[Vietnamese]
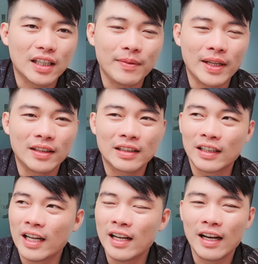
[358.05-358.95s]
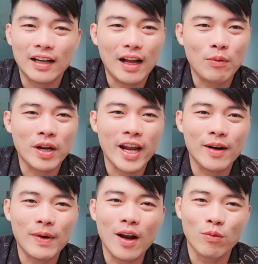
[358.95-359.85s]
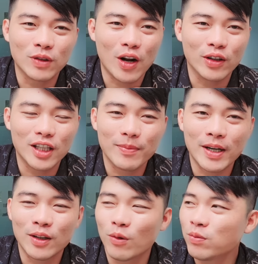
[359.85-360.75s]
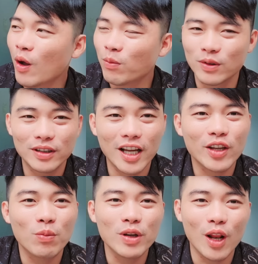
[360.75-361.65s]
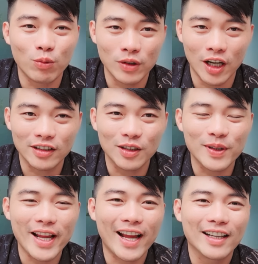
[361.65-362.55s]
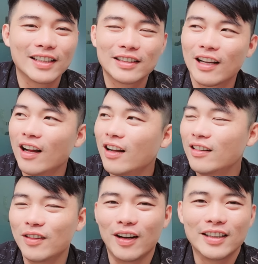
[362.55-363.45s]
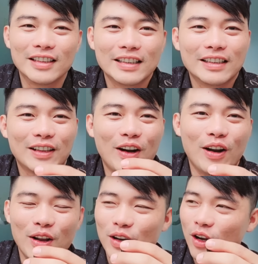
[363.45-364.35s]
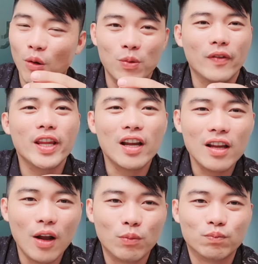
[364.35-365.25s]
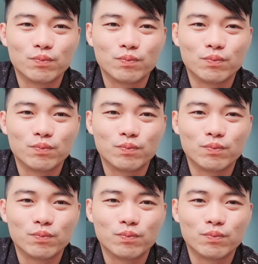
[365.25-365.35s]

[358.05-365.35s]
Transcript: thì mình thằng kia ông kia ông đã lùng rồi thì mình cũng lùng chơi chung với lùng được đúng không nhà đó đúng rồi lùng thì phải chơi với lùng